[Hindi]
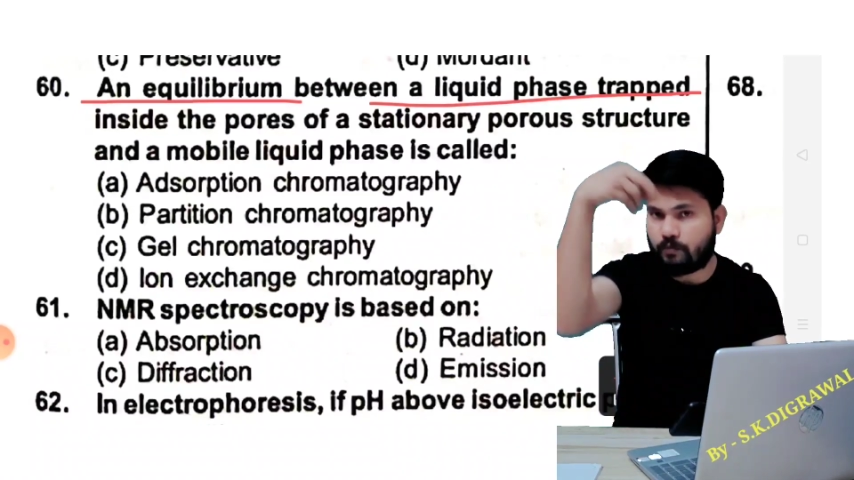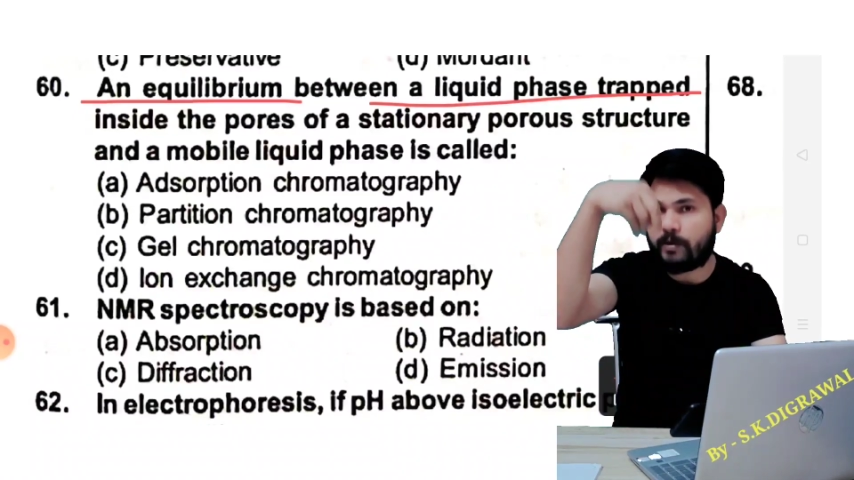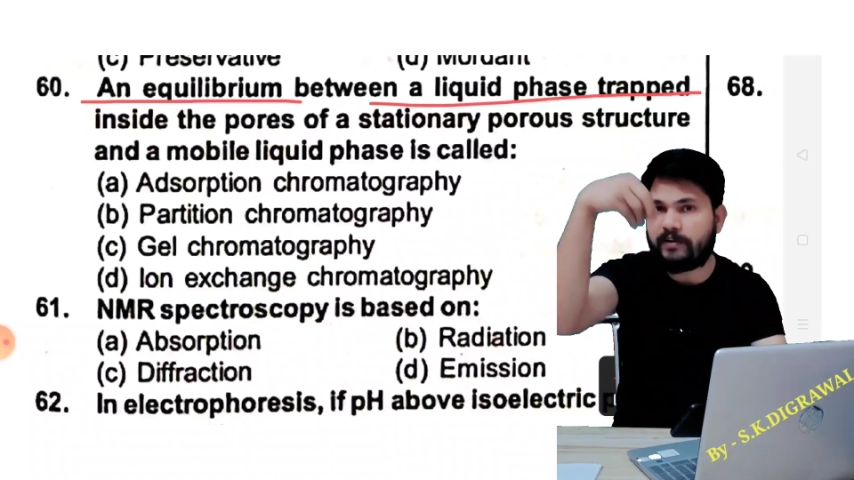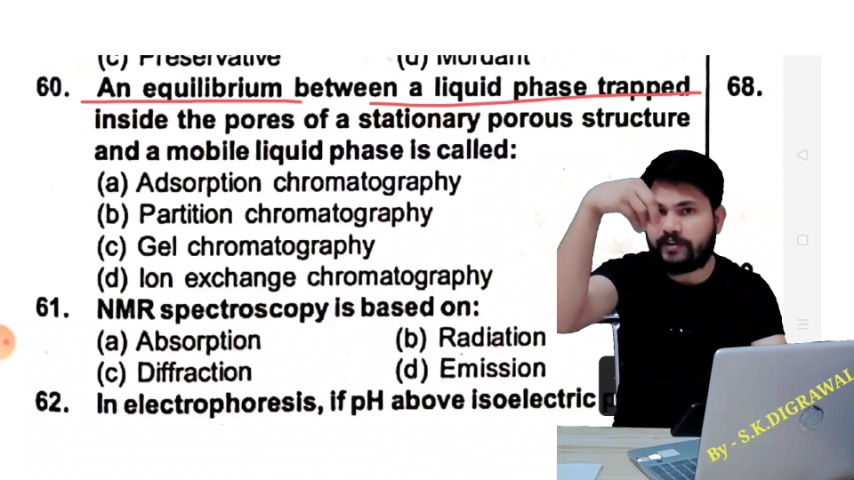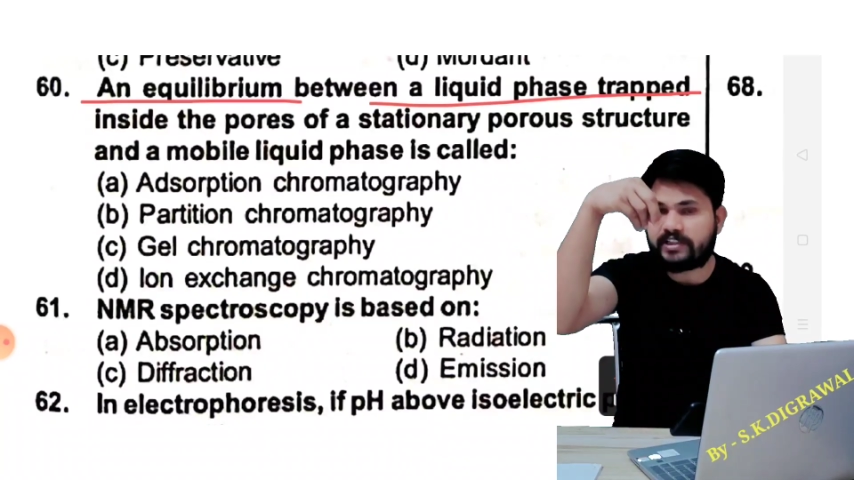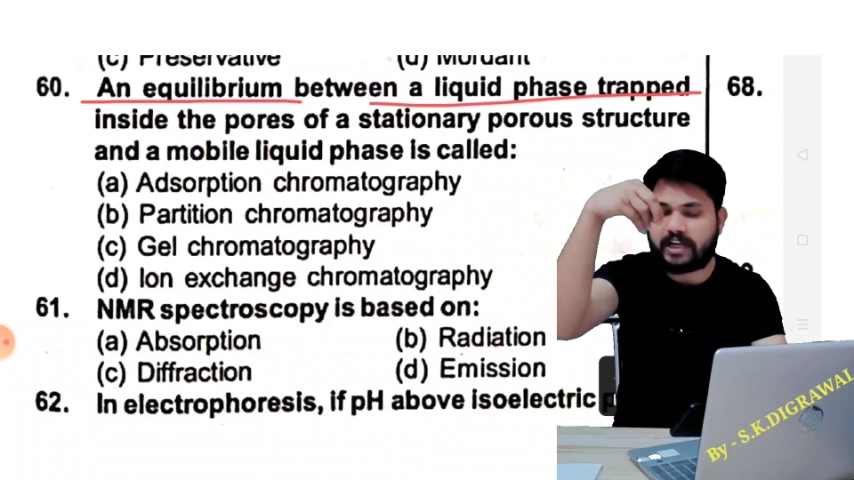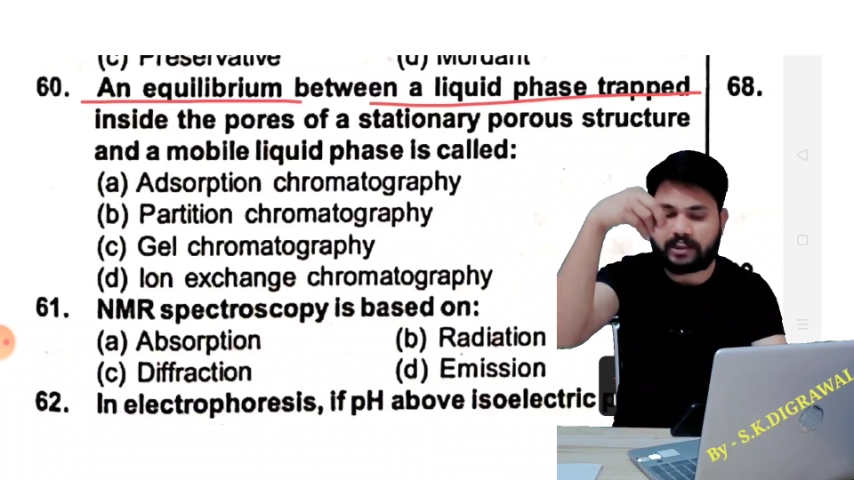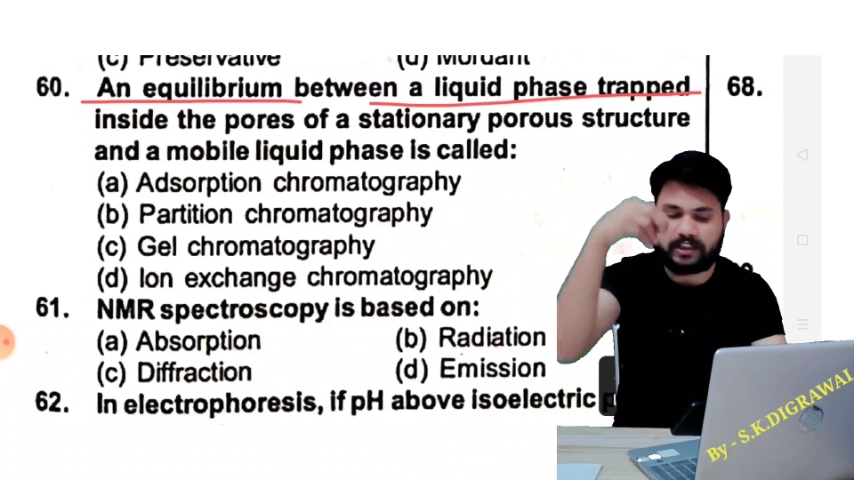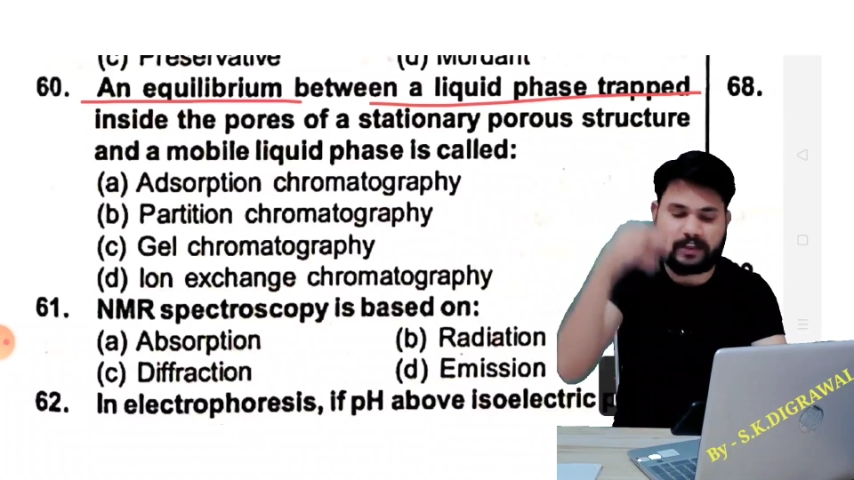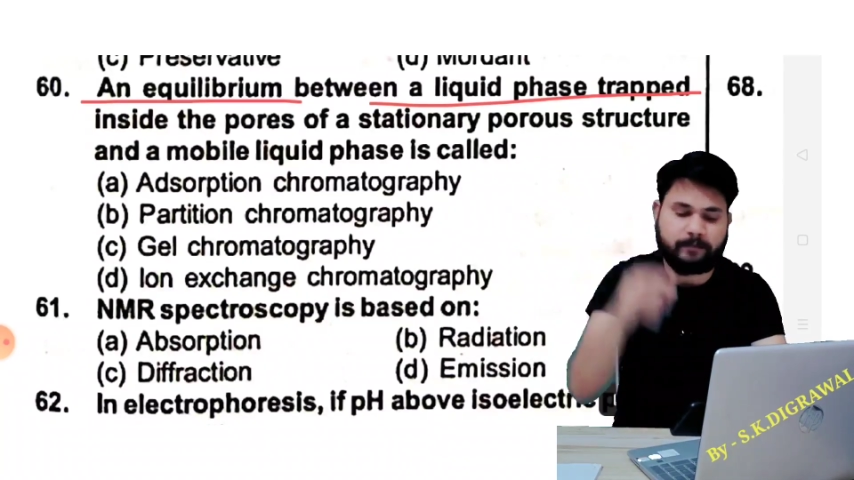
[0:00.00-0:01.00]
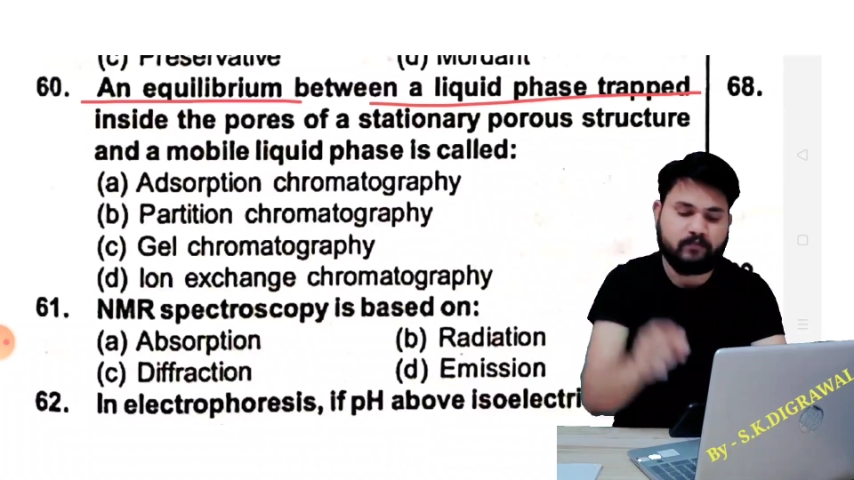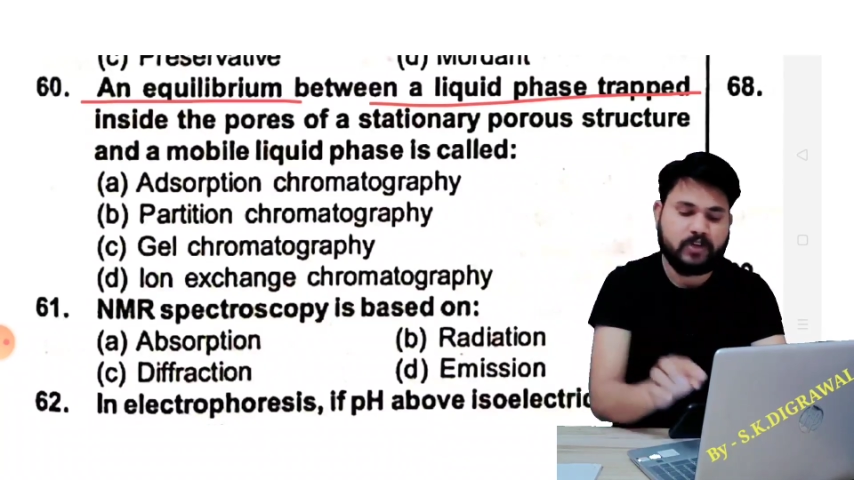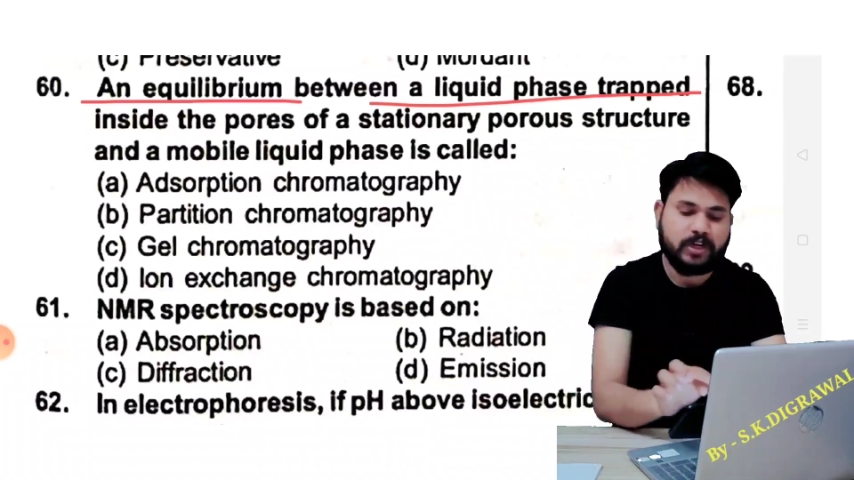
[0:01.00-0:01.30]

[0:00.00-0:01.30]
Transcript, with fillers: मोबाइल फेज डालते हैं